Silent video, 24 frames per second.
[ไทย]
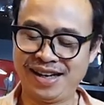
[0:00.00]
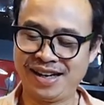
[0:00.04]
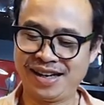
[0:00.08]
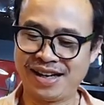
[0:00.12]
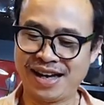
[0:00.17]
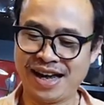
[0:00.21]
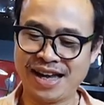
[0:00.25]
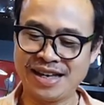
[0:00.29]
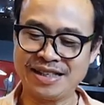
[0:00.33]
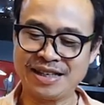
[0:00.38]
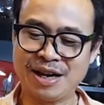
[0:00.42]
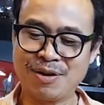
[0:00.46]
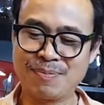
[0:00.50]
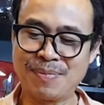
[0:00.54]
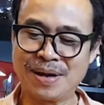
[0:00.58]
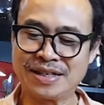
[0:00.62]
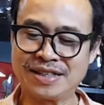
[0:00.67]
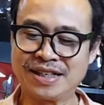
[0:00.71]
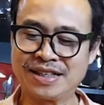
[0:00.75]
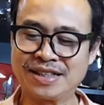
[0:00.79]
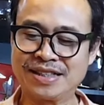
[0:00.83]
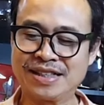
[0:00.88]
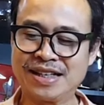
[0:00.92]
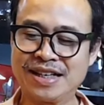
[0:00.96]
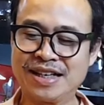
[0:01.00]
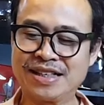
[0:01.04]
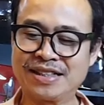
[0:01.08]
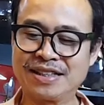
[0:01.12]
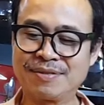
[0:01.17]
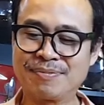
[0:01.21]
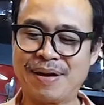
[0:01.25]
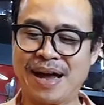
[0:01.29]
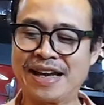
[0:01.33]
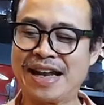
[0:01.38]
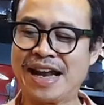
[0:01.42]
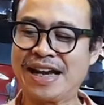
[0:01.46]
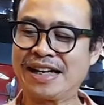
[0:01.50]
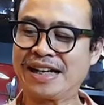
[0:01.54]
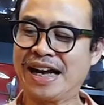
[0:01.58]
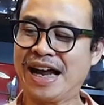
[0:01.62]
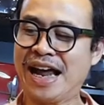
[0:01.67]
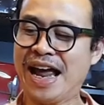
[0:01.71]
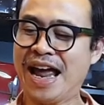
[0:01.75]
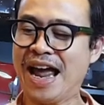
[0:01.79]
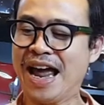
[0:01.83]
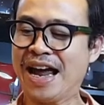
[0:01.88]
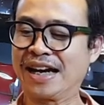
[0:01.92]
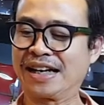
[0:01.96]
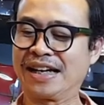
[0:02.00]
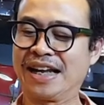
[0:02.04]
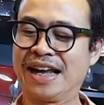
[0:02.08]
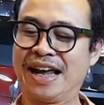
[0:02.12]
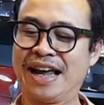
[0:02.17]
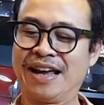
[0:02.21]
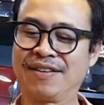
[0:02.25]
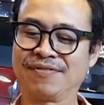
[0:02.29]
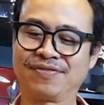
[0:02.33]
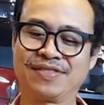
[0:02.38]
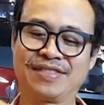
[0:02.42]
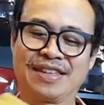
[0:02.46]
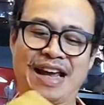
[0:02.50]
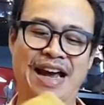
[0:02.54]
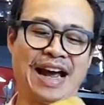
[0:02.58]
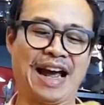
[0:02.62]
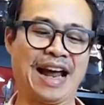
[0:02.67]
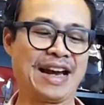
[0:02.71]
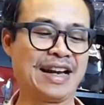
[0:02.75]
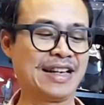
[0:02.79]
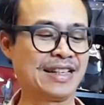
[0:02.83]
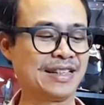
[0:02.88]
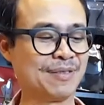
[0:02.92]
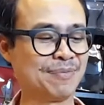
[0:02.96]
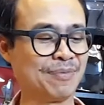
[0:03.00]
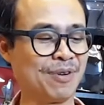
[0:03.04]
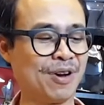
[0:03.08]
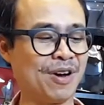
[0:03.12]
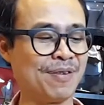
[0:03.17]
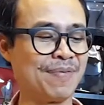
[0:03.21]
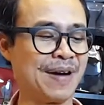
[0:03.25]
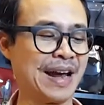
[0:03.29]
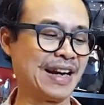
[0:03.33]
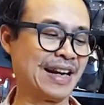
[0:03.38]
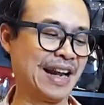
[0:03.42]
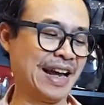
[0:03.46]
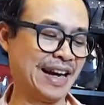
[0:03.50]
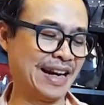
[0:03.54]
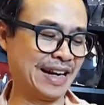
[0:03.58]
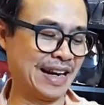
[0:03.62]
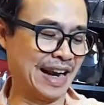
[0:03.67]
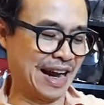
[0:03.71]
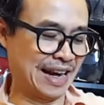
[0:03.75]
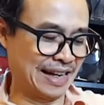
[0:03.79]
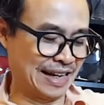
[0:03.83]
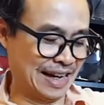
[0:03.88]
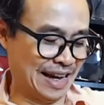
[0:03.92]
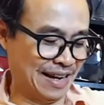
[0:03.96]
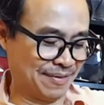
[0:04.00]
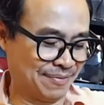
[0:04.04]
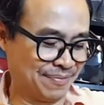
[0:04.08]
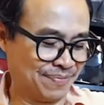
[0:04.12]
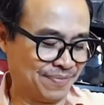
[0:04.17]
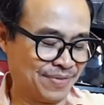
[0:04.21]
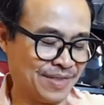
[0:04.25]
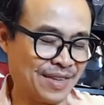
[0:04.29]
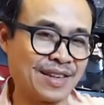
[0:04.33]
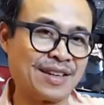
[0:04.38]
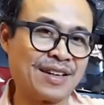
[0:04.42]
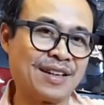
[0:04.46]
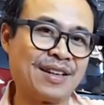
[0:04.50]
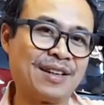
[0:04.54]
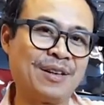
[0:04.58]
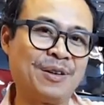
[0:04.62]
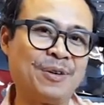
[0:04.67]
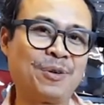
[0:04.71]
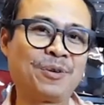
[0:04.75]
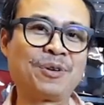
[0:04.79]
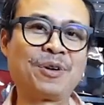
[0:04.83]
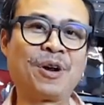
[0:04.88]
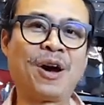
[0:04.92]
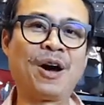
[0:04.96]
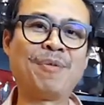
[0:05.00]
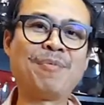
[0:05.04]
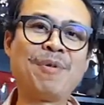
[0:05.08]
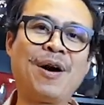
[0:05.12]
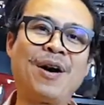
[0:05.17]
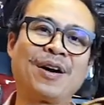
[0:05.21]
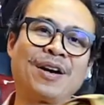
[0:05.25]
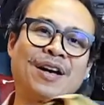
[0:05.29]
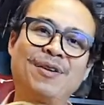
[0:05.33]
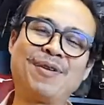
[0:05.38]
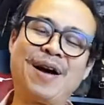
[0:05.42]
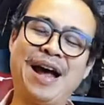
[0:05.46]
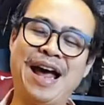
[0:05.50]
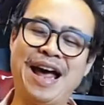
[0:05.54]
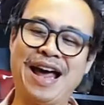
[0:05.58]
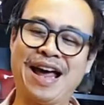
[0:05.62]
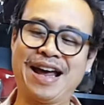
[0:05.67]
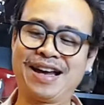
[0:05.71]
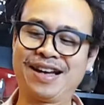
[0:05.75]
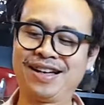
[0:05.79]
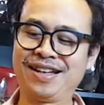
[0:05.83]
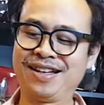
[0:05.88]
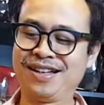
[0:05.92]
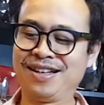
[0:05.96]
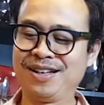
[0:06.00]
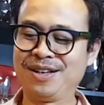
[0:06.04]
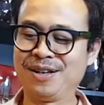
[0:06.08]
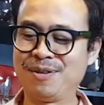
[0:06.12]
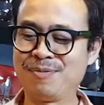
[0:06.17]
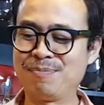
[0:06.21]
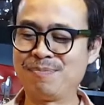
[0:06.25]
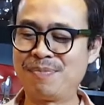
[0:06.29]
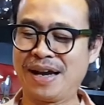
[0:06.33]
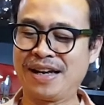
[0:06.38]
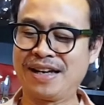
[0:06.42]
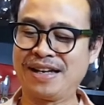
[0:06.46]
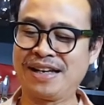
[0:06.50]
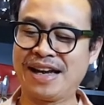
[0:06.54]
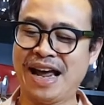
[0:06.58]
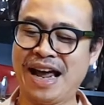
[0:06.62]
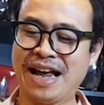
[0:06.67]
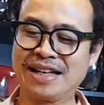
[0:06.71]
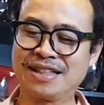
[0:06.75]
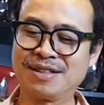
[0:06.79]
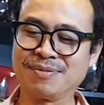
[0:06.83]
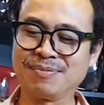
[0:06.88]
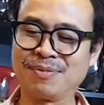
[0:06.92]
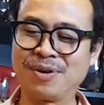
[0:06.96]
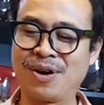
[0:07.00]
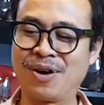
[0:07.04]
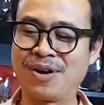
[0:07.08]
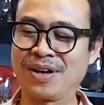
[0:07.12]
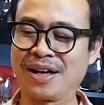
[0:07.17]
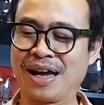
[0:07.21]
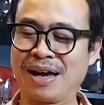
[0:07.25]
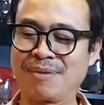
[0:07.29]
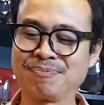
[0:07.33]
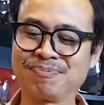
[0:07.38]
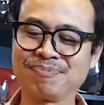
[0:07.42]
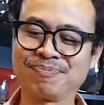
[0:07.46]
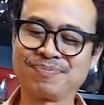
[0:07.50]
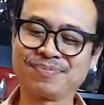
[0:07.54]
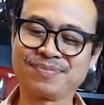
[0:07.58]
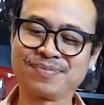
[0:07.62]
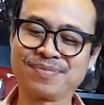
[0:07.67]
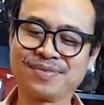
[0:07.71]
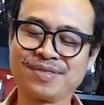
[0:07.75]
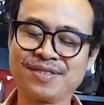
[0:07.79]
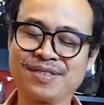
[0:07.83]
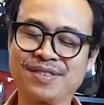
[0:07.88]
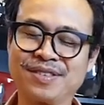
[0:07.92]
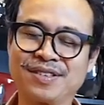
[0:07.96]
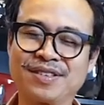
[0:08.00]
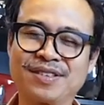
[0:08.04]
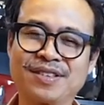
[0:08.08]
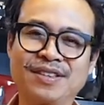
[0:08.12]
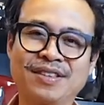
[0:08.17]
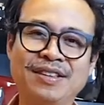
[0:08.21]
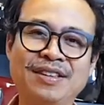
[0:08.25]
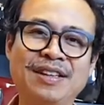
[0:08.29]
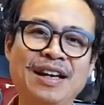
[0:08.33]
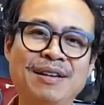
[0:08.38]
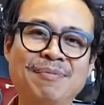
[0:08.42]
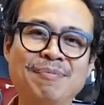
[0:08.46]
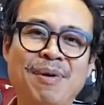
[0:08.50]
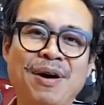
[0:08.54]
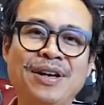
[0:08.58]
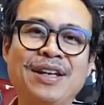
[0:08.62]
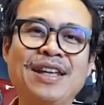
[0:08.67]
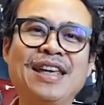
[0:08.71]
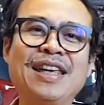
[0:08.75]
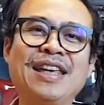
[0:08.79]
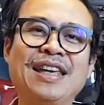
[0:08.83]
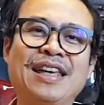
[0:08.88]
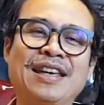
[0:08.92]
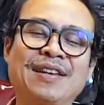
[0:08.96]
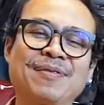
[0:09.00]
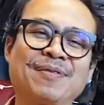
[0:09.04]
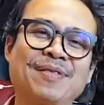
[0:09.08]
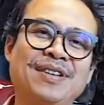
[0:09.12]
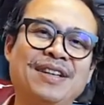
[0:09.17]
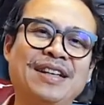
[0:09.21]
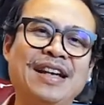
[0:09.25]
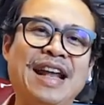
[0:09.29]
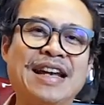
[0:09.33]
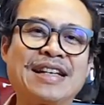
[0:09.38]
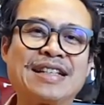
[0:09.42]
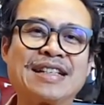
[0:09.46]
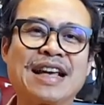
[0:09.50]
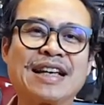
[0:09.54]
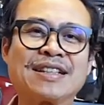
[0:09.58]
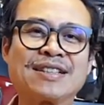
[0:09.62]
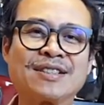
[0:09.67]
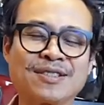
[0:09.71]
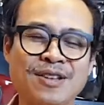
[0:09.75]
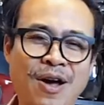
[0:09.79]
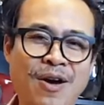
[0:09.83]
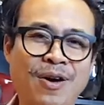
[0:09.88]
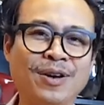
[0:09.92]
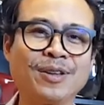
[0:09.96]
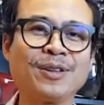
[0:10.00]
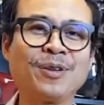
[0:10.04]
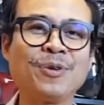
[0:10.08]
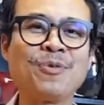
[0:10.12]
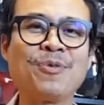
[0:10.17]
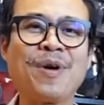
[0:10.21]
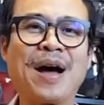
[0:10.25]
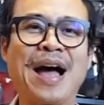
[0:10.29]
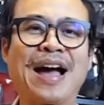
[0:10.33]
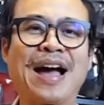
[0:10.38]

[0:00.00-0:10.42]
ไอ้เจ้า messenger สะพายด้านข้างนะฮะอย่างฮันลิสมอลใบเล็กขนาดนี้ลุงหนอบอกเลยว่า มันน่าจะเหมาะกับ1บอดี้เลนสัก2 ตัว